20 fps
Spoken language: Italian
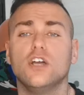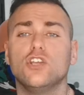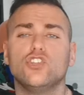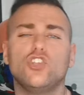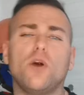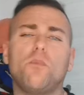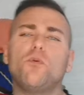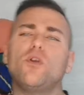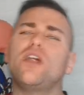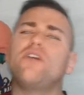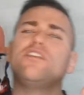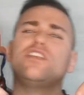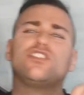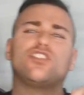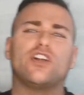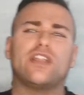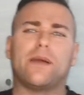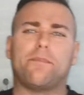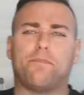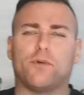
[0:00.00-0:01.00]
dopo una
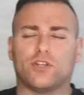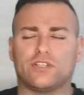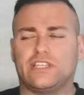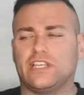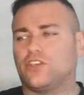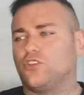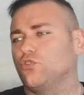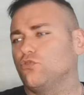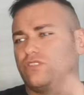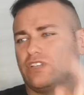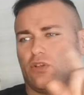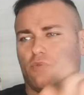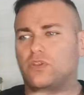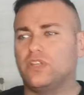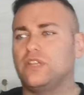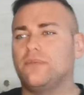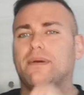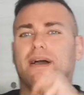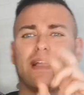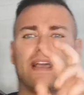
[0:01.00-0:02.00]
vittoria a porte chiuse,
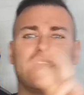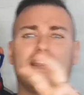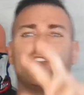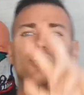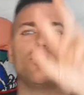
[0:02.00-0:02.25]
quindi magari